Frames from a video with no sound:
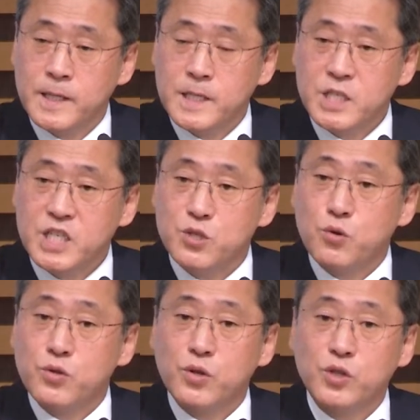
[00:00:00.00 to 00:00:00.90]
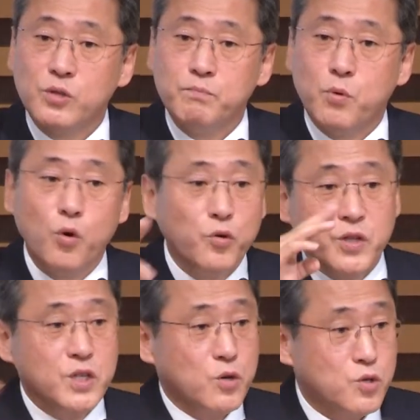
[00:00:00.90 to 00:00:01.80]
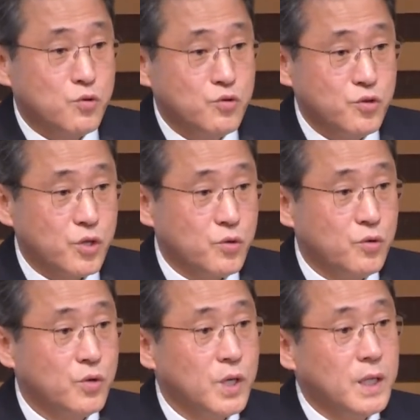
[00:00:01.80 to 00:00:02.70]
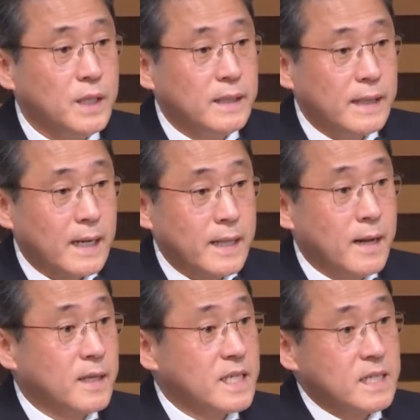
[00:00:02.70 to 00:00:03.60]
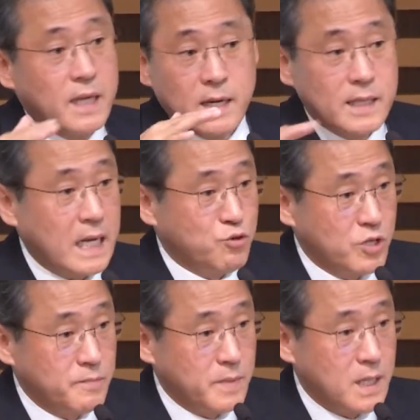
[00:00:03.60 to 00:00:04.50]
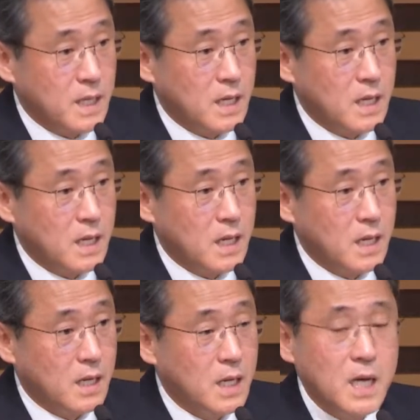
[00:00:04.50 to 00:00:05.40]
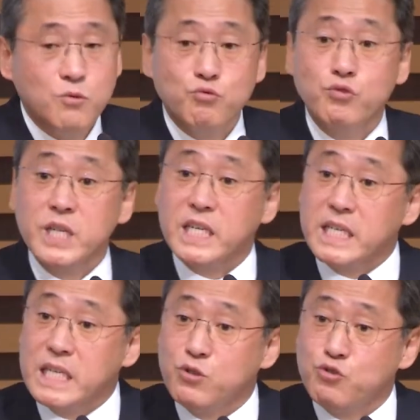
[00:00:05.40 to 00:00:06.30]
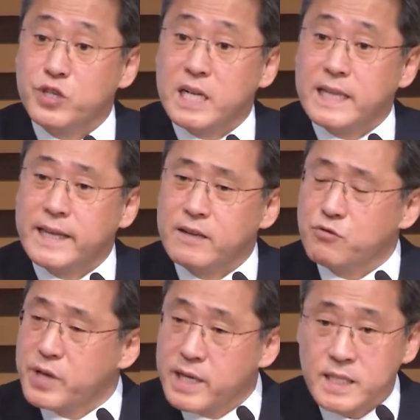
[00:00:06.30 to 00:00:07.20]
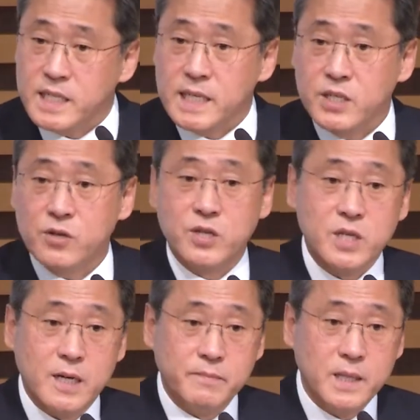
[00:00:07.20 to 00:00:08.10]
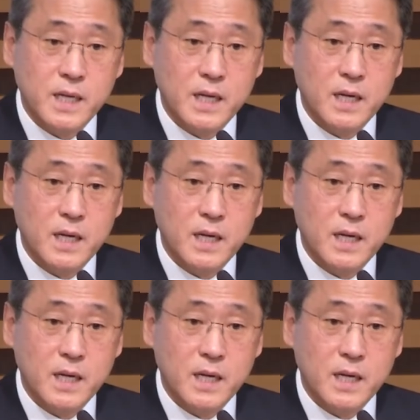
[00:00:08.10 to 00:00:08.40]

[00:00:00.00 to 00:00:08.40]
시종 들었던 모든 여종을 죽이고 따라다녔던 신하를 다 죽입니다. 우리끼리 죽이는 데는 굉장히 철저합니다.